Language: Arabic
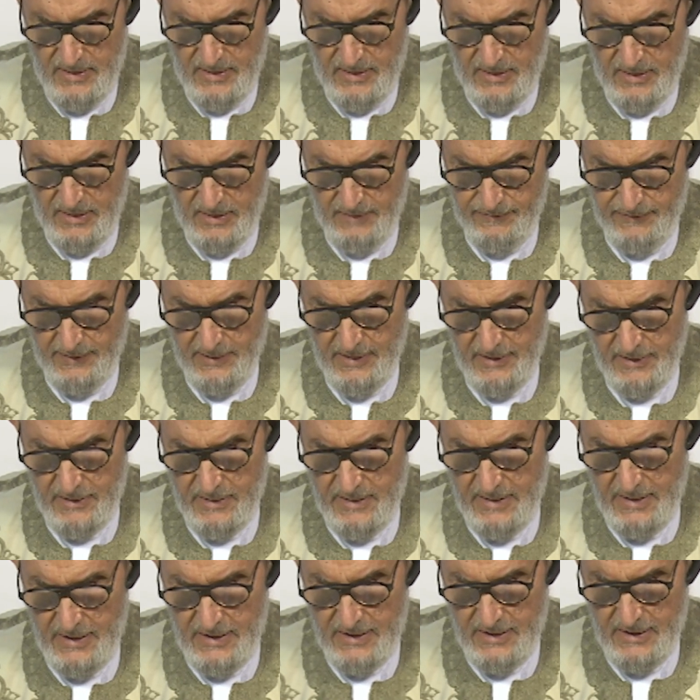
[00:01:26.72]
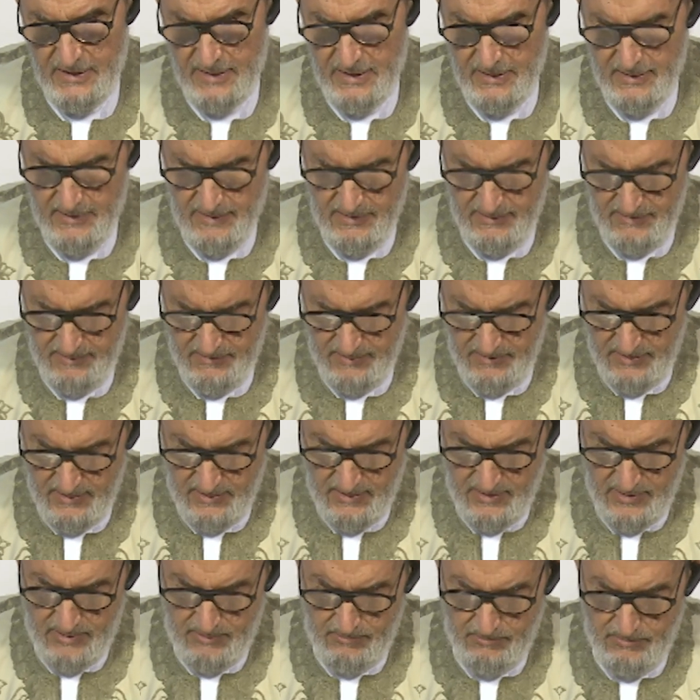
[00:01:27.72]
الفرق هذا
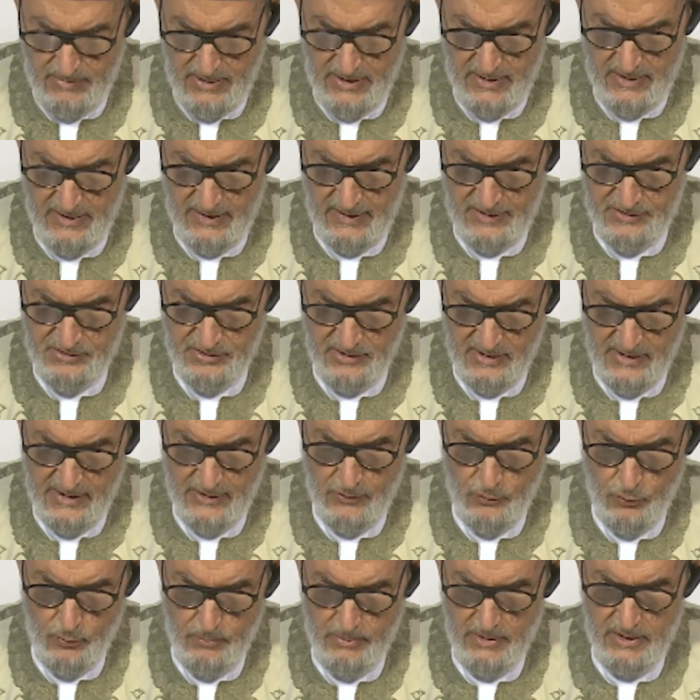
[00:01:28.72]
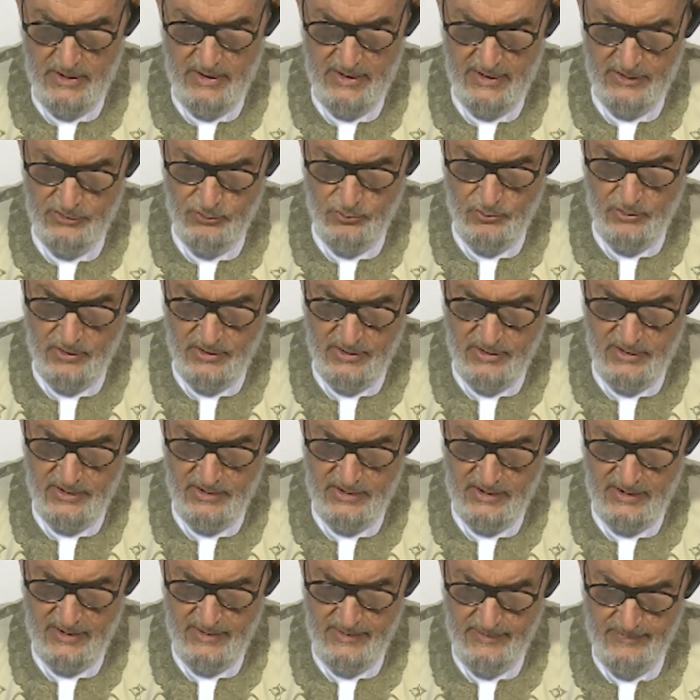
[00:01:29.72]
بين العشرة وبين اللي عطوه لك
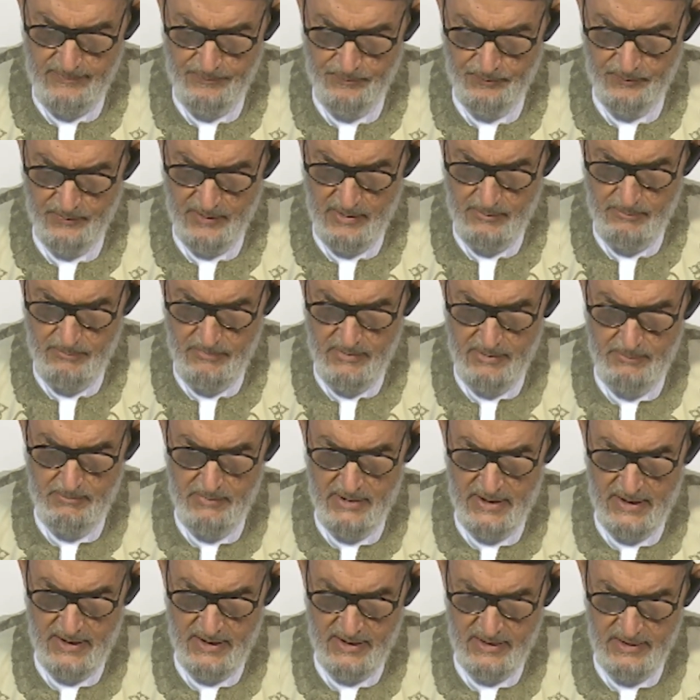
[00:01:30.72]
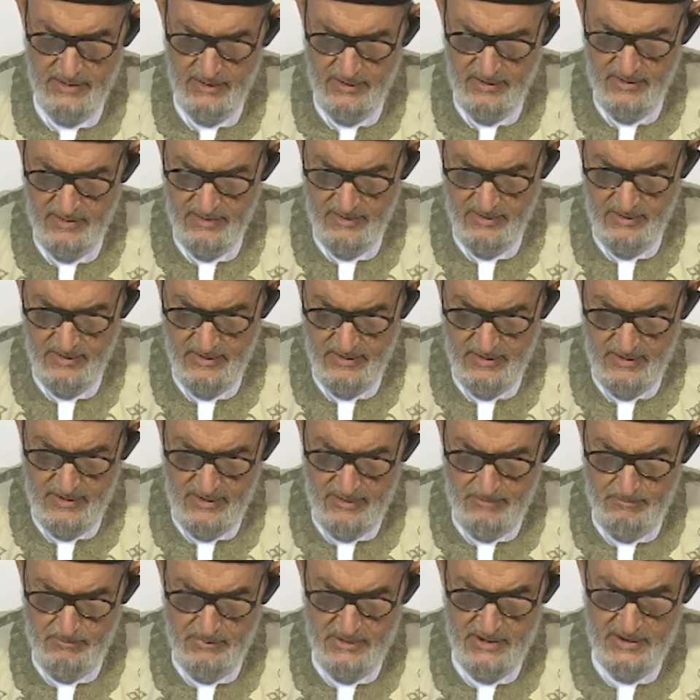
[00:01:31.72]
انت من بياخذه
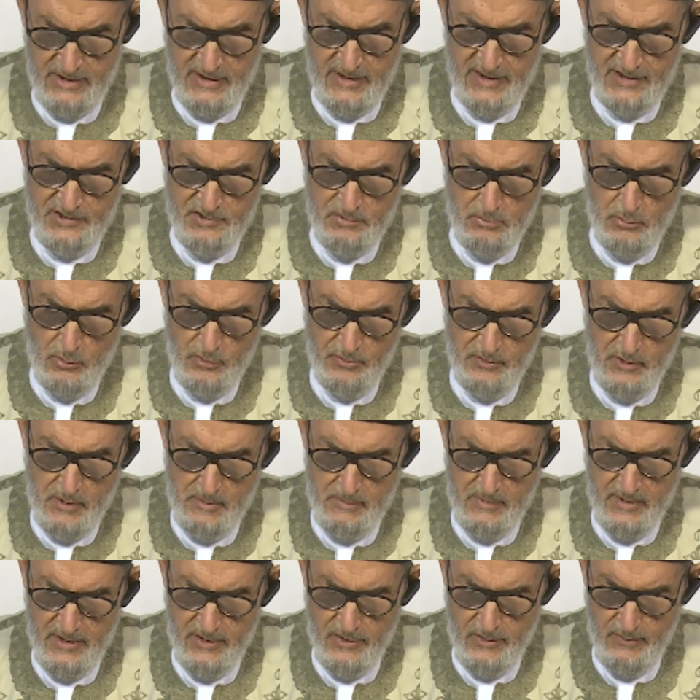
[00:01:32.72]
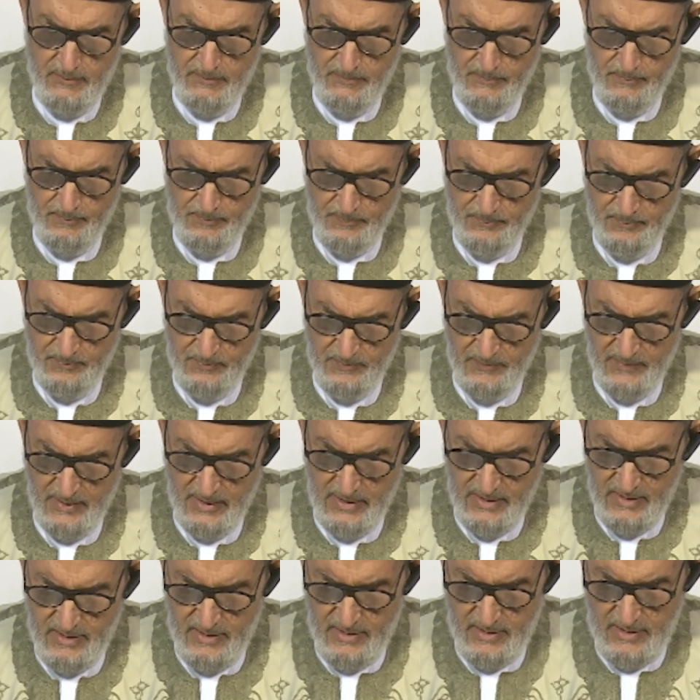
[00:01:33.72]
بيتقاسموا فيهم بينهم
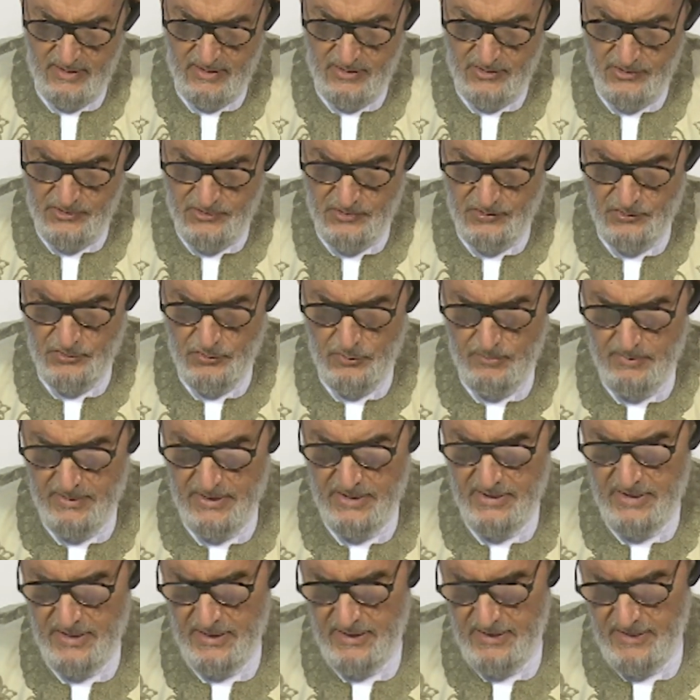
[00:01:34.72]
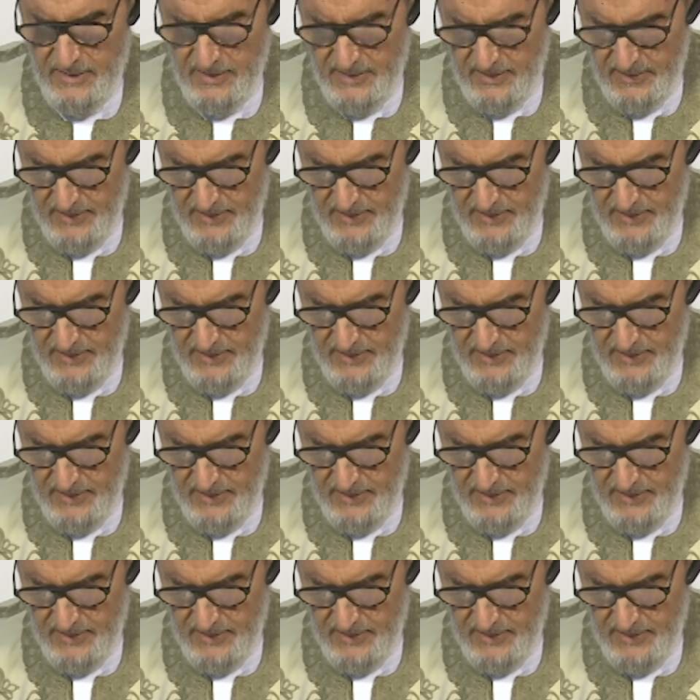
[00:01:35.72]
جزء منا